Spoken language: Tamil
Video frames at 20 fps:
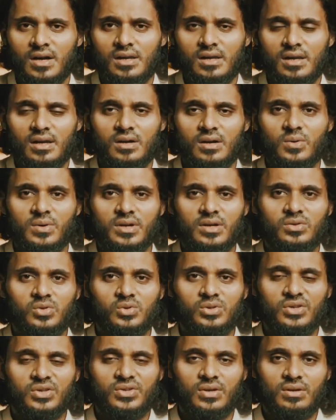அல்லாஹுடைய
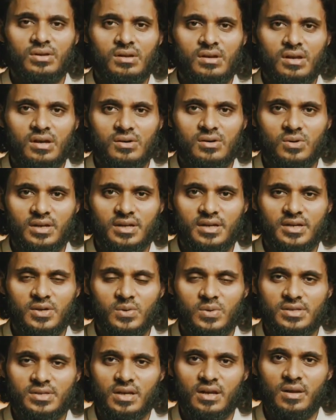தூத சொல்லாஹு
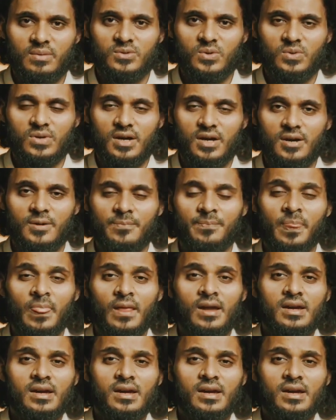அழகி வசல்லம் சொன்னார்கள்